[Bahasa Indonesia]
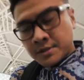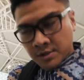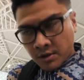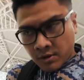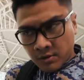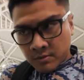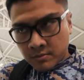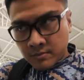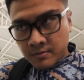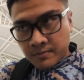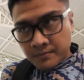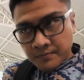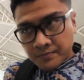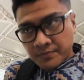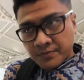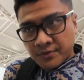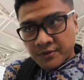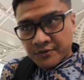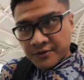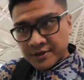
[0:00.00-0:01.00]
So,
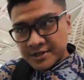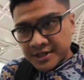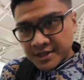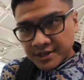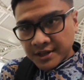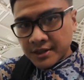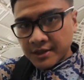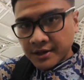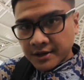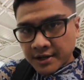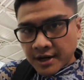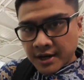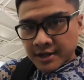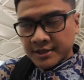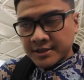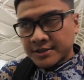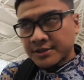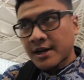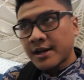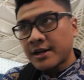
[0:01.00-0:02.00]
the first thing that they're
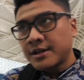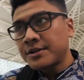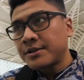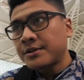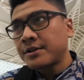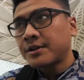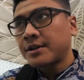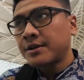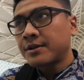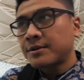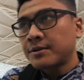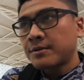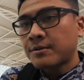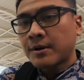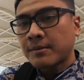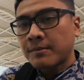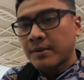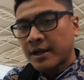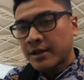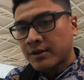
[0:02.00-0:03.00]
gonna try to do to you
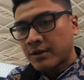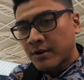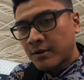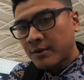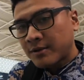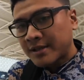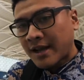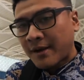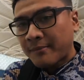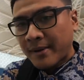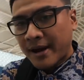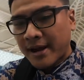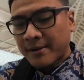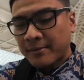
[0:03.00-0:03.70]
waktu begitu lu nyampe